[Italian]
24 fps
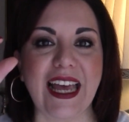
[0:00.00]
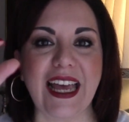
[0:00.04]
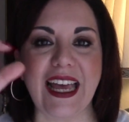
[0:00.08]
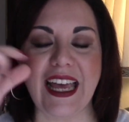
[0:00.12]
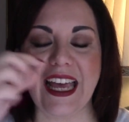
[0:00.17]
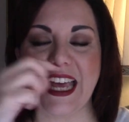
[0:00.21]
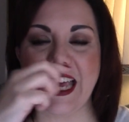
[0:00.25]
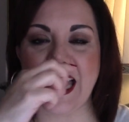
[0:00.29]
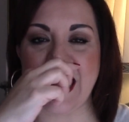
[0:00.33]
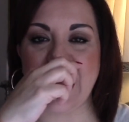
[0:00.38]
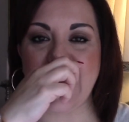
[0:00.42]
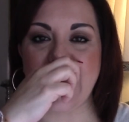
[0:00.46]

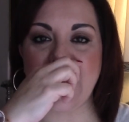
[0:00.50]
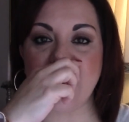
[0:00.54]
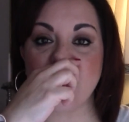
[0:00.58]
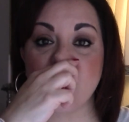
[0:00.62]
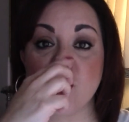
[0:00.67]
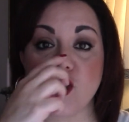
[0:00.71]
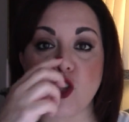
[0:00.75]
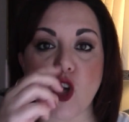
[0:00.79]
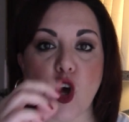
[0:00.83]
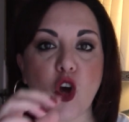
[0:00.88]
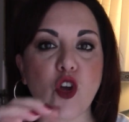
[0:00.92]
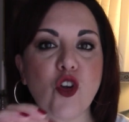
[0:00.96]
eh,
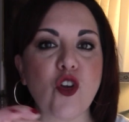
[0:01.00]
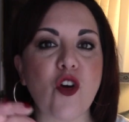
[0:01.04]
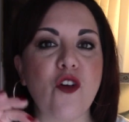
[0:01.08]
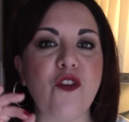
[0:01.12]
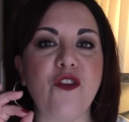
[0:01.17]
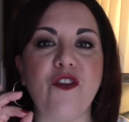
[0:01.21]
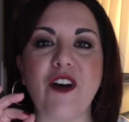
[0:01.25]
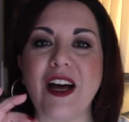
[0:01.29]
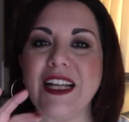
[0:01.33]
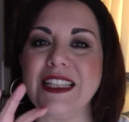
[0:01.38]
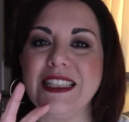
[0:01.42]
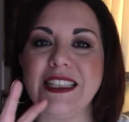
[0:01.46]
sono
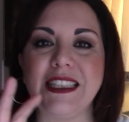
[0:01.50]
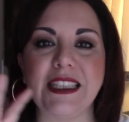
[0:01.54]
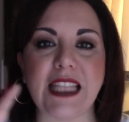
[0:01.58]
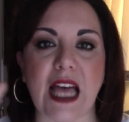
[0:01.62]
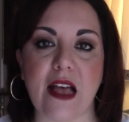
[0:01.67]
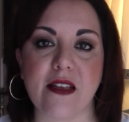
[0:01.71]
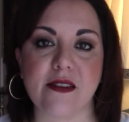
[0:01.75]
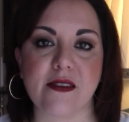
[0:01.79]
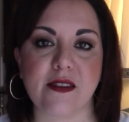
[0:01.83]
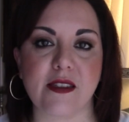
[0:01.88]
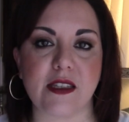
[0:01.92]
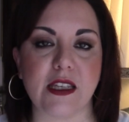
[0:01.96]

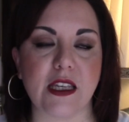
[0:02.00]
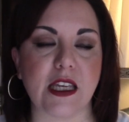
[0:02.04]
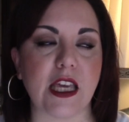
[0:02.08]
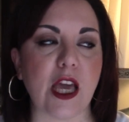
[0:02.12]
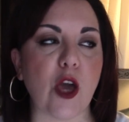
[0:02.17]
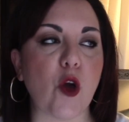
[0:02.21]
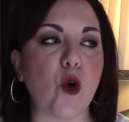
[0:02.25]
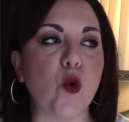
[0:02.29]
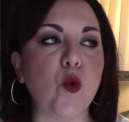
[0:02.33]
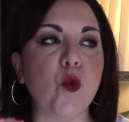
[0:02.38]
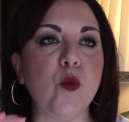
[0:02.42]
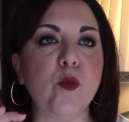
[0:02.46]

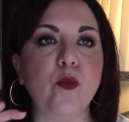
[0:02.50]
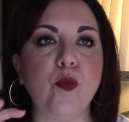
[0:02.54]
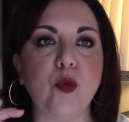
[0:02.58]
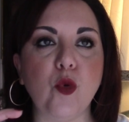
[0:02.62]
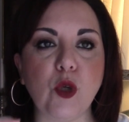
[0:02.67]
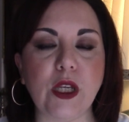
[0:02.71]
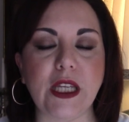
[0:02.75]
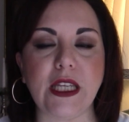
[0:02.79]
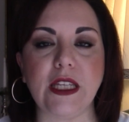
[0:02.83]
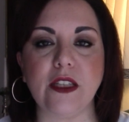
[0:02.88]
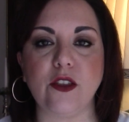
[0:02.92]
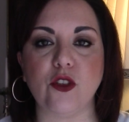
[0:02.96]
fantastiche un
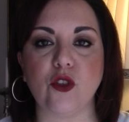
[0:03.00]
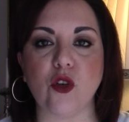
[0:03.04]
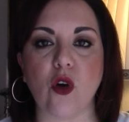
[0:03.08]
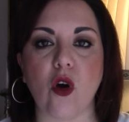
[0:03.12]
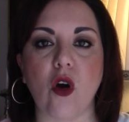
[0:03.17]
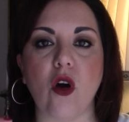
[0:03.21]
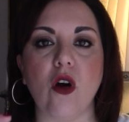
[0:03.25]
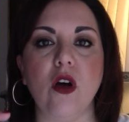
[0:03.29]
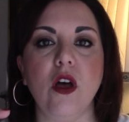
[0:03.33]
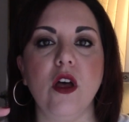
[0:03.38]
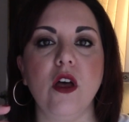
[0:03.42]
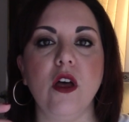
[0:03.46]

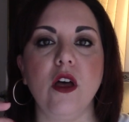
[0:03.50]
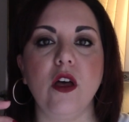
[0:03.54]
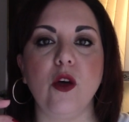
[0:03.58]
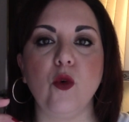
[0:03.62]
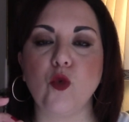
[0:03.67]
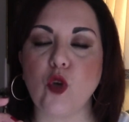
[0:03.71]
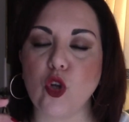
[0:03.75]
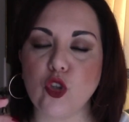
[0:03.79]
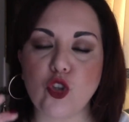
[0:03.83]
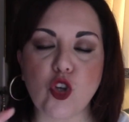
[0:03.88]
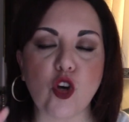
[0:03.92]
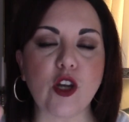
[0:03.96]
pulito
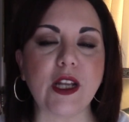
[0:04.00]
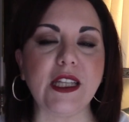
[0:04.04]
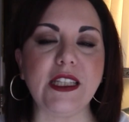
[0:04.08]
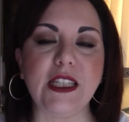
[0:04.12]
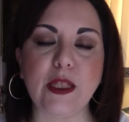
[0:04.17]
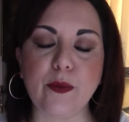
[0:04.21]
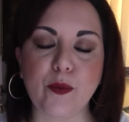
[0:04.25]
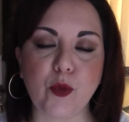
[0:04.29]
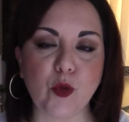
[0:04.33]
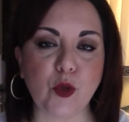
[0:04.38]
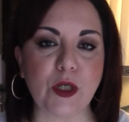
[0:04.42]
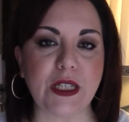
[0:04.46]
un odore
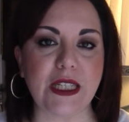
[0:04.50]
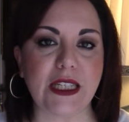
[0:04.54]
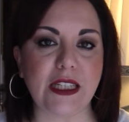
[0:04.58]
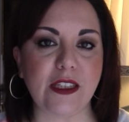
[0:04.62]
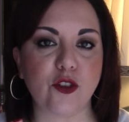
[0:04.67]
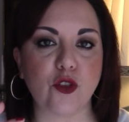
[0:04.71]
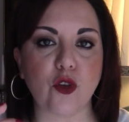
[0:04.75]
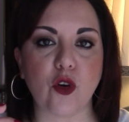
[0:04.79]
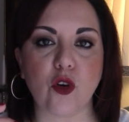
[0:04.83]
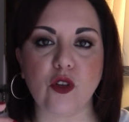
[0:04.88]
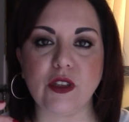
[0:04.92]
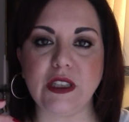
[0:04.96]
di
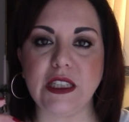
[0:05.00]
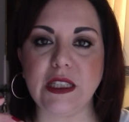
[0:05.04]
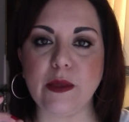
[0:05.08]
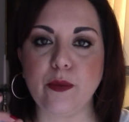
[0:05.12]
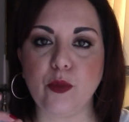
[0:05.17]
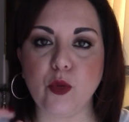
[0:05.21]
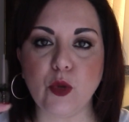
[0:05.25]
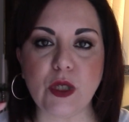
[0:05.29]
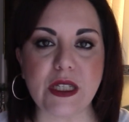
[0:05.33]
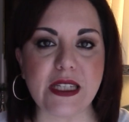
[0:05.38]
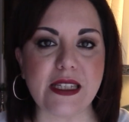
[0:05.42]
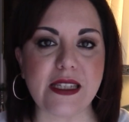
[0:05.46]
pulito di
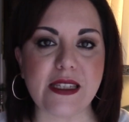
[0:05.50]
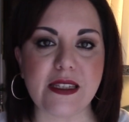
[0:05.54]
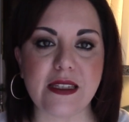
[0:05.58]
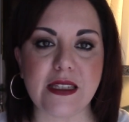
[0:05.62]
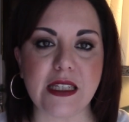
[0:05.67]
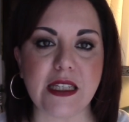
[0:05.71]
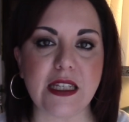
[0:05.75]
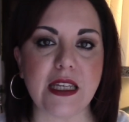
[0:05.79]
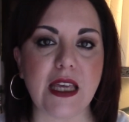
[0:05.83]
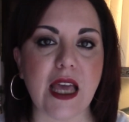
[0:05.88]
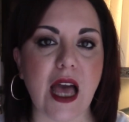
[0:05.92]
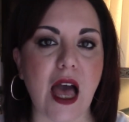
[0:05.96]

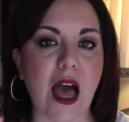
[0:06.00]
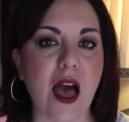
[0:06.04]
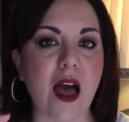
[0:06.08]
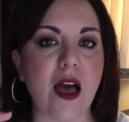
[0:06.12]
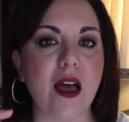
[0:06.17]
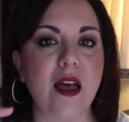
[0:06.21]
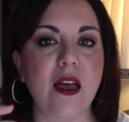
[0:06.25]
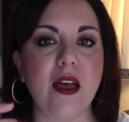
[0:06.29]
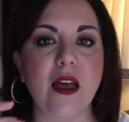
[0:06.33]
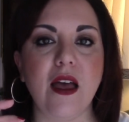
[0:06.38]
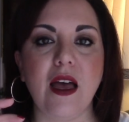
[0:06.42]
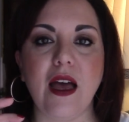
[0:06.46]

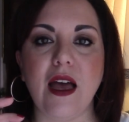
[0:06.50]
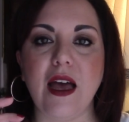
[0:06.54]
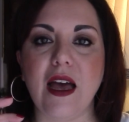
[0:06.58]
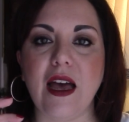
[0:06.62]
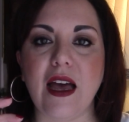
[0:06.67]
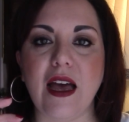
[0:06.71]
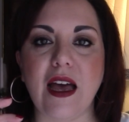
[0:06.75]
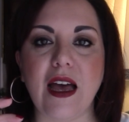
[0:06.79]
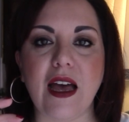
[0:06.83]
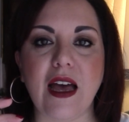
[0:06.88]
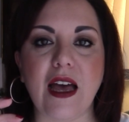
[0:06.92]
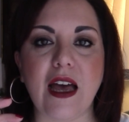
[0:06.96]
pulizia
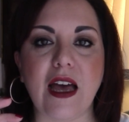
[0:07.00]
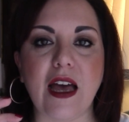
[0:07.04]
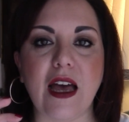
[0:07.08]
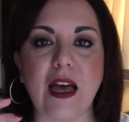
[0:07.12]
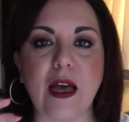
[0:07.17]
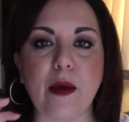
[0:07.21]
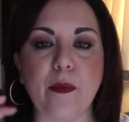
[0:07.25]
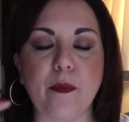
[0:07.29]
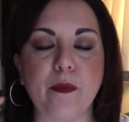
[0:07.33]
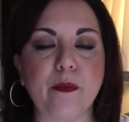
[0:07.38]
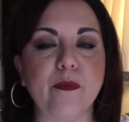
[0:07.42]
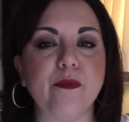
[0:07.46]

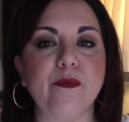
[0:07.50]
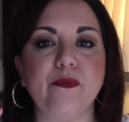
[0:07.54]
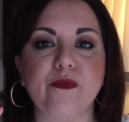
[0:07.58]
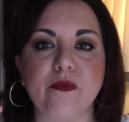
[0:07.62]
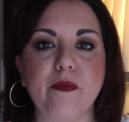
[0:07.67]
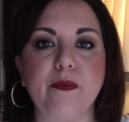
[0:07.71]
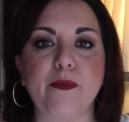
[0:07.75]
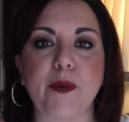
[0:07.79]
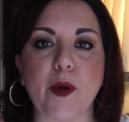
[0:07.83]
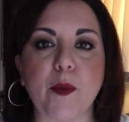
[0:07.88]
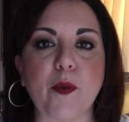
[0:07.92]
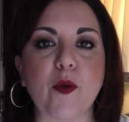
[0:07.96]
eh,
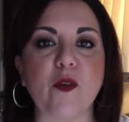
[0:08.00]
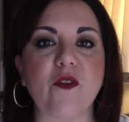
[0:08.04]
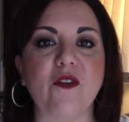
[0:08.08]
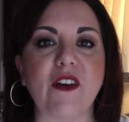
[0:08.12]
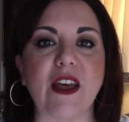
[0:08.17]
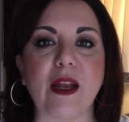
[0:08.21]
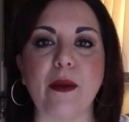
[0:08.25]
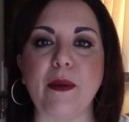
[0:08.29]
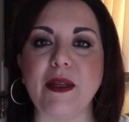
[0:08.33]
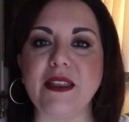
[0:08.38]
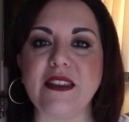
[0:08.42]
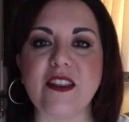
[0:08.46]
proprio
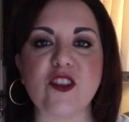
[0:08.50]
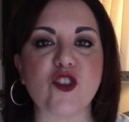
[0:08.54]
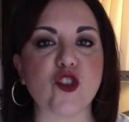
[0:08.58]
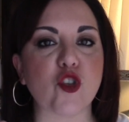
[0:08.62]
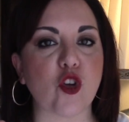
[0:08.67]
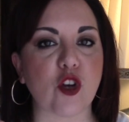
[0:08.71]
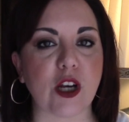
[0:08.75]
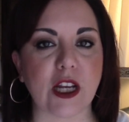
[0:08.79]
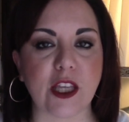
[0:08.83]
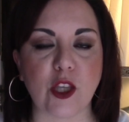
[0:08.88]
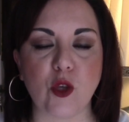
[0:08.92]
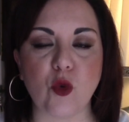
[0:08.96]
veramente
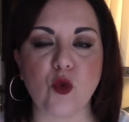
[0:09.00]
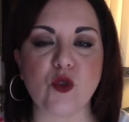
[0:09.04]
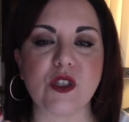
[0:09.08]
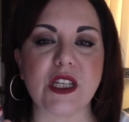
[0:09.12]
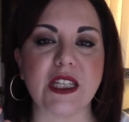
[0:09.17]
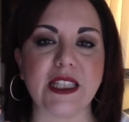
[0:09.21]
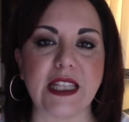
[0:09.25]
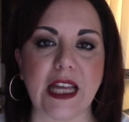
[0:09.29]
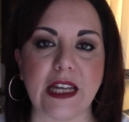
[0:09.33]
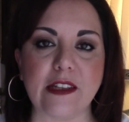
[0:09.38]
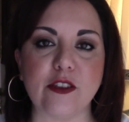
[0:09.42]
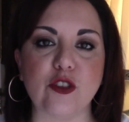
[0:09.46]
sono
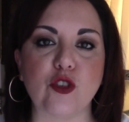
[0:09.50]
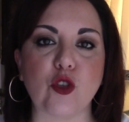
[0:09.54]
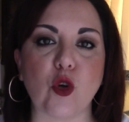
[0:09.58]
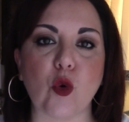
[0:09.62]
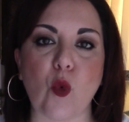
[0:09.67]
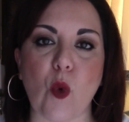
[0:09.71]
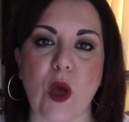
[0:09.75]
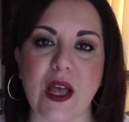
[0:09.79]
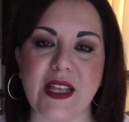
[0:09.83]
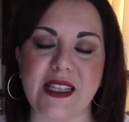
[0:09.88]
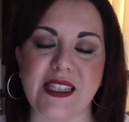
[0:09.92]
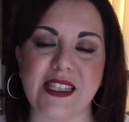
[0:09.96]
racchiuse dentro
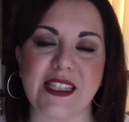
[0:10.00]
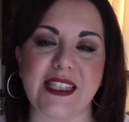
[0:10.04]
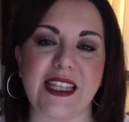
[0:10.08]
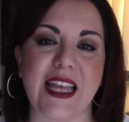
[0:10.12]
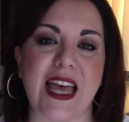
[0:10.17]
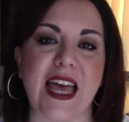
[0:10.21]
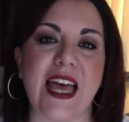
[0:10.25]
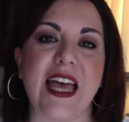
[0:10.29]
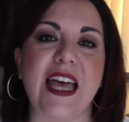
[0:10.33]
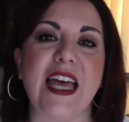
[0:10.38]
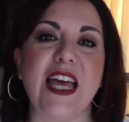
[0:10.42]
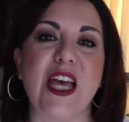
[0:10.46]

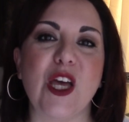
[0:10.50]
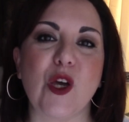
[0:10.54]
queste,